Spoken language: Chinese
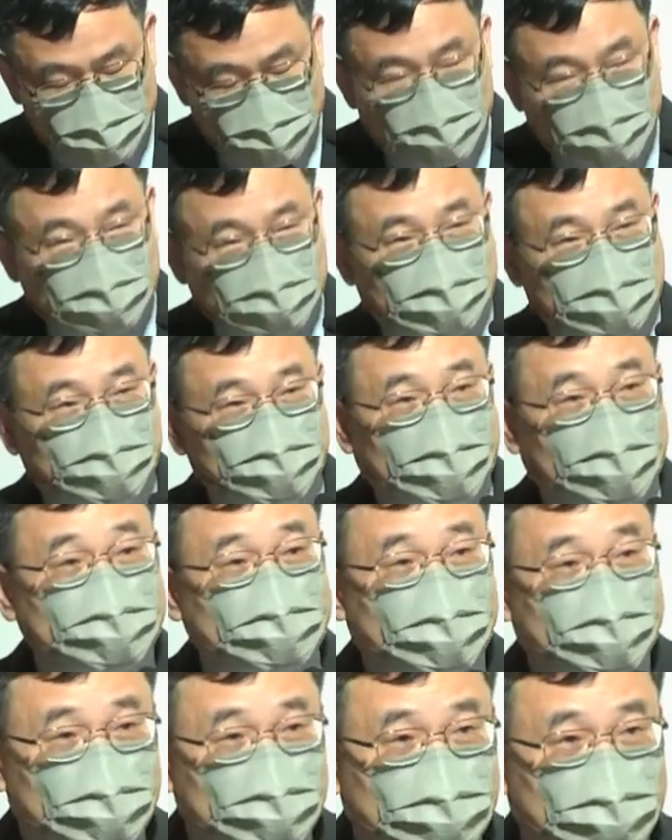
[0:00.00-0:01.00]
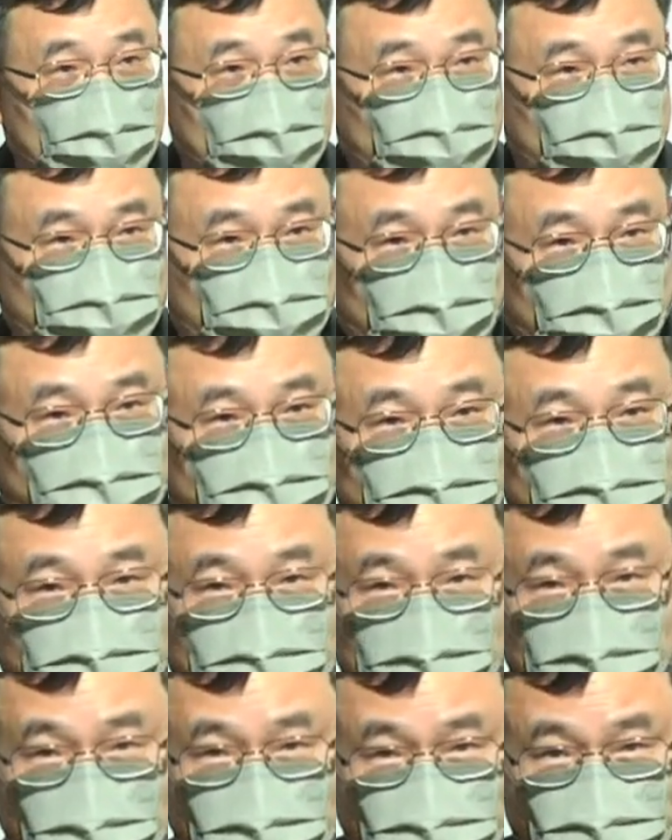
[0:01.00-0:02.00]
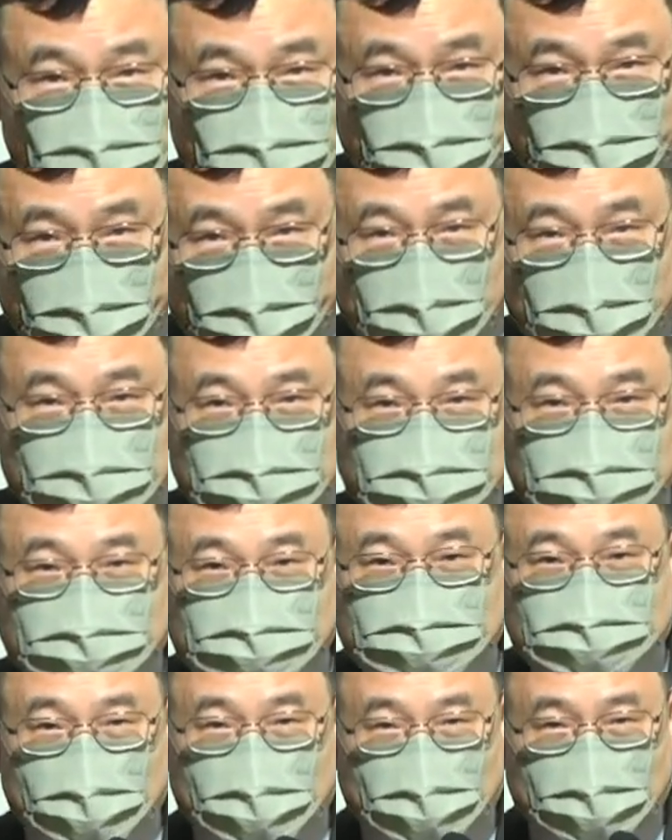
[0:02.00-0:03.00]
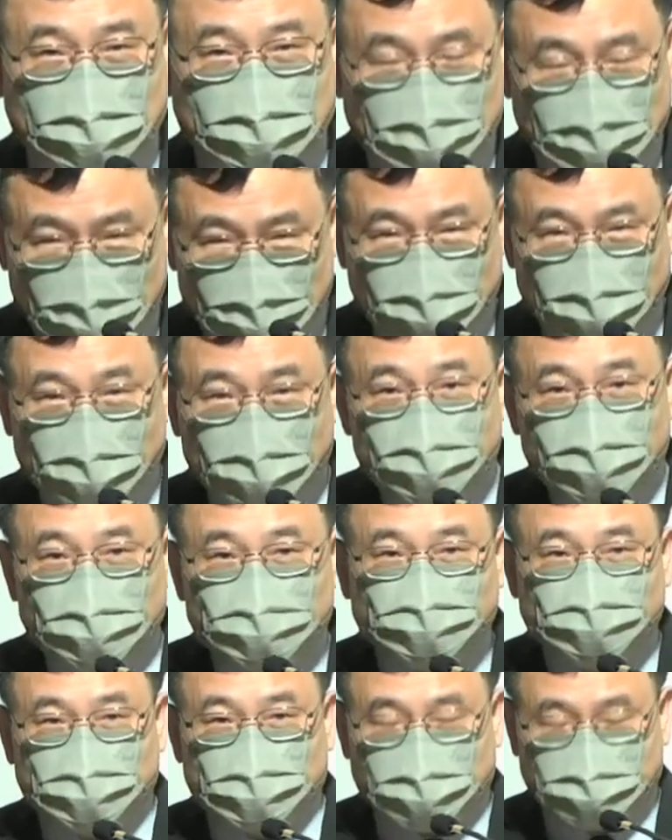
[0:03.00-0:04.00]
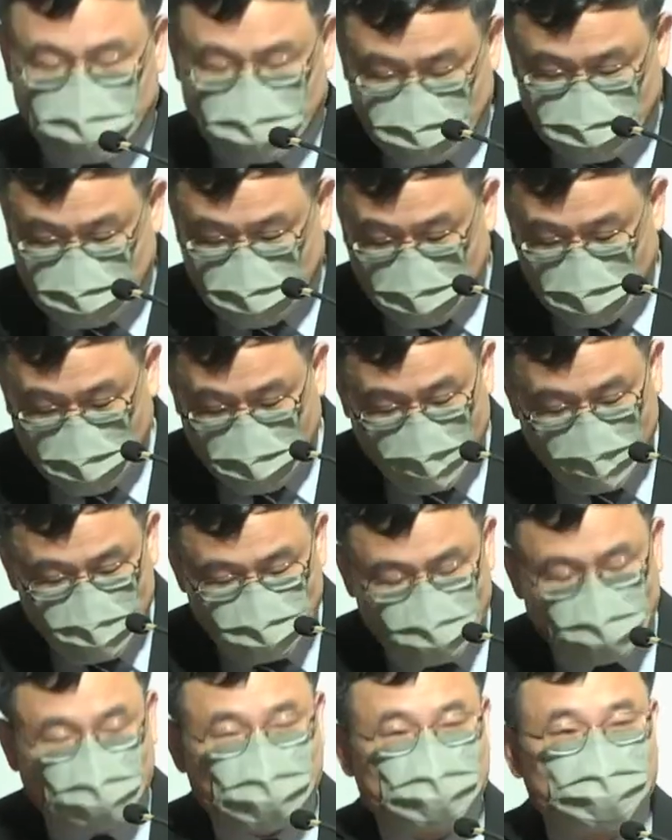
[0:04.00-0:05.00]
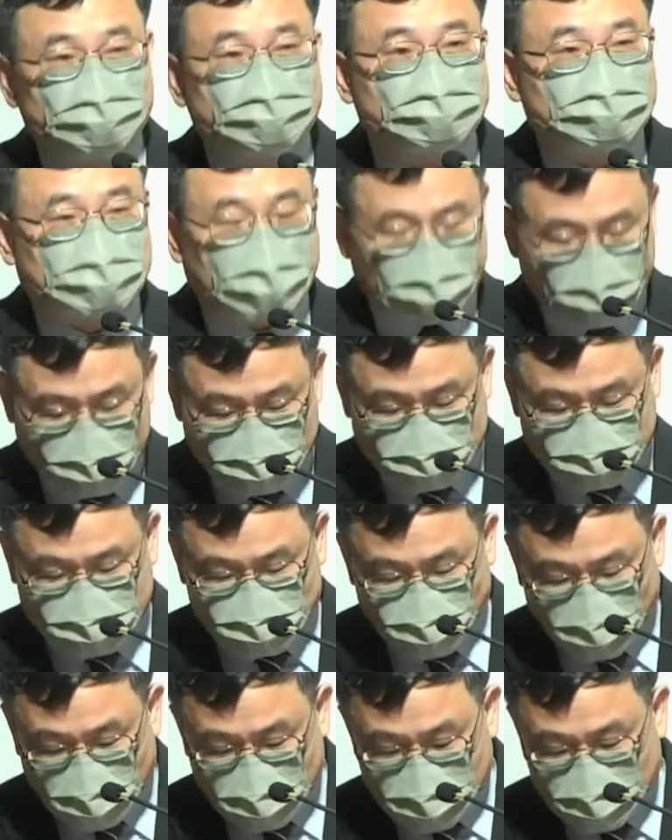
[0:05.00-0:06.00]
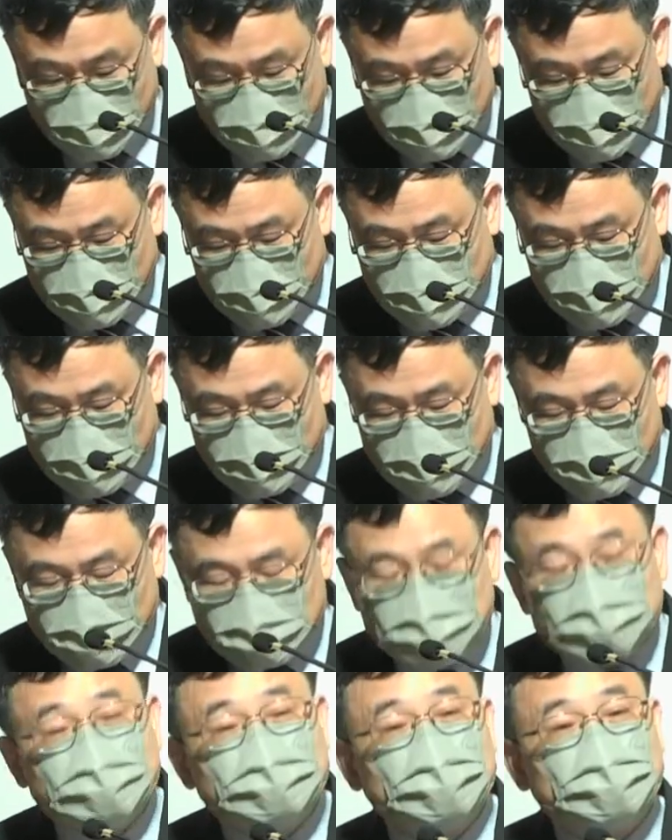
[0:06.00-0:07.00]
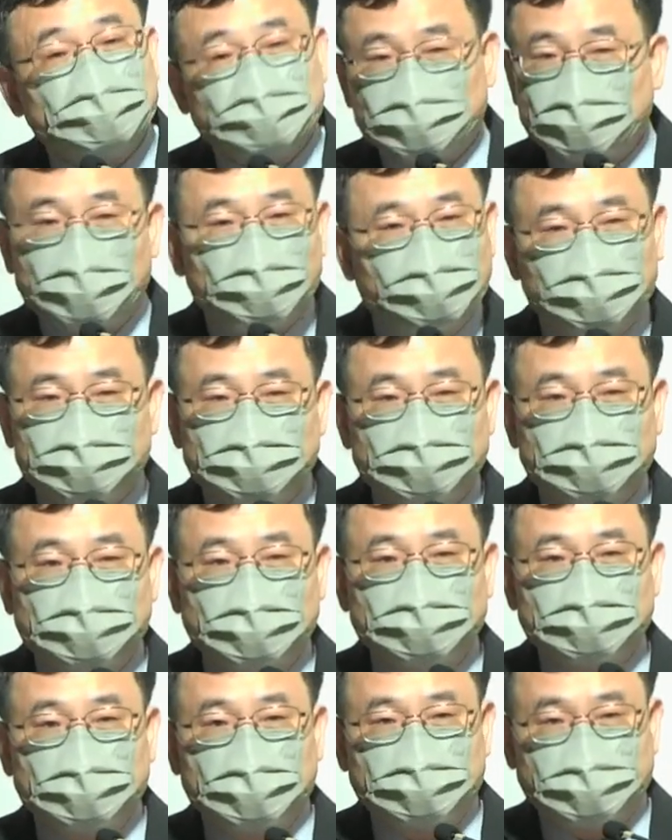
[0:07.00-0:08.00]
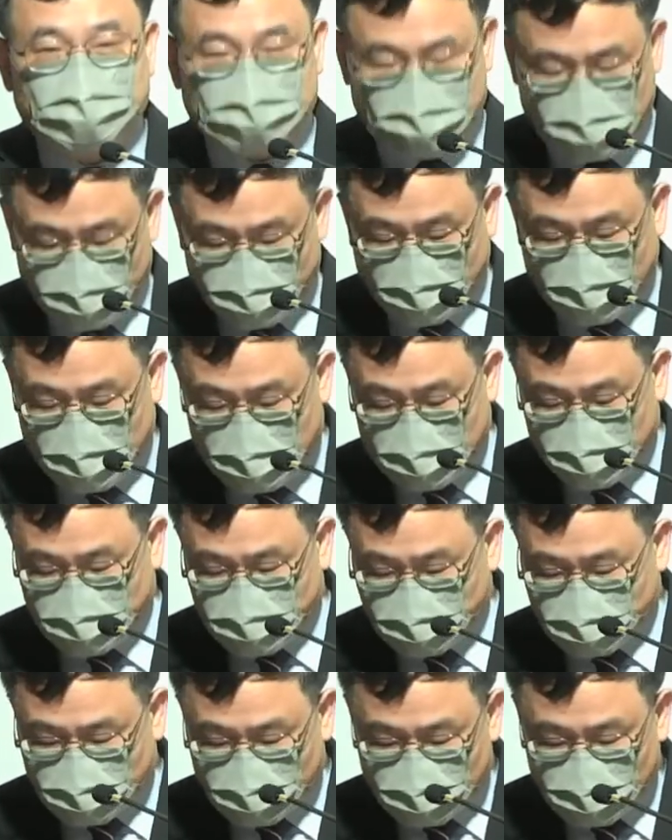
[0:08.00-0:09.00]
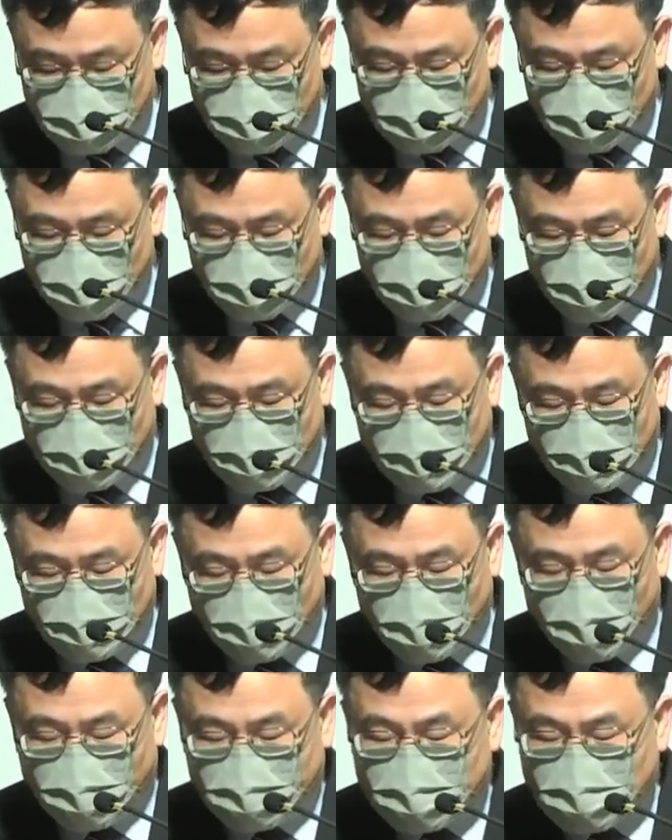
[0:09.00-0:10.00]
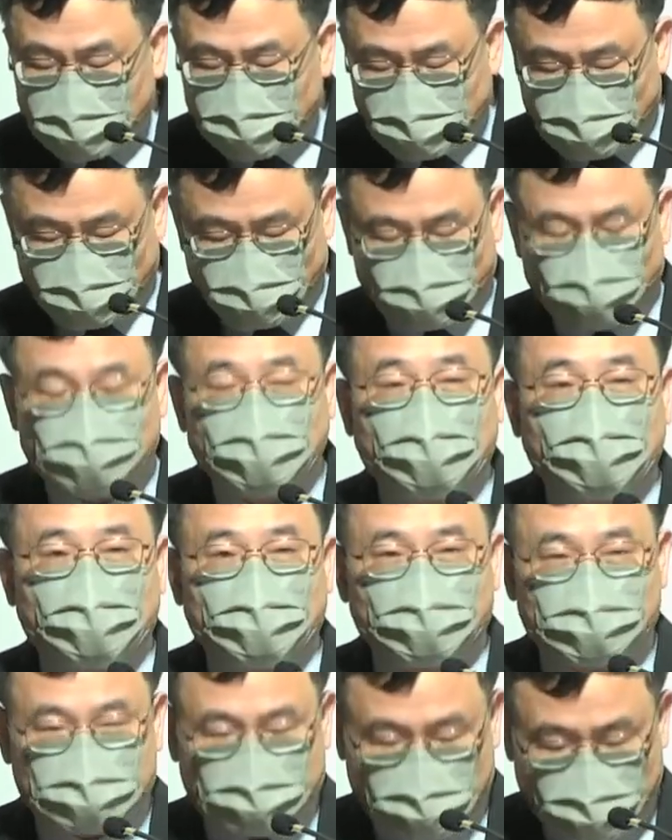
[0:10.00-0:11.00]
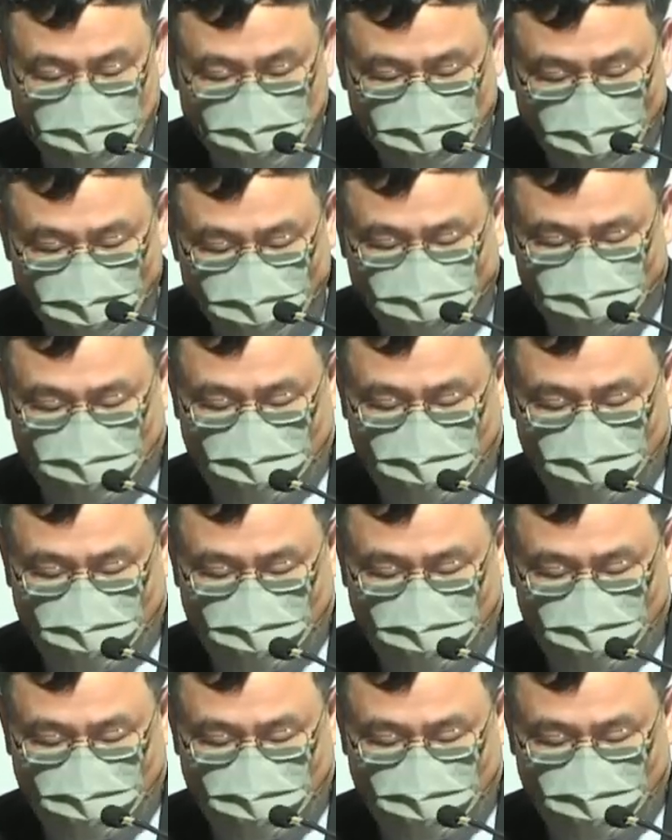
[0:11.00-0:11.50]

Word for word: 那玛雅人刚才所说的，就用人的血啊、心脏啊、儿女的血跟心脏啊，去阻止太阳死亡。这些都不是真正的解决方案。我们呢，只需要听从主的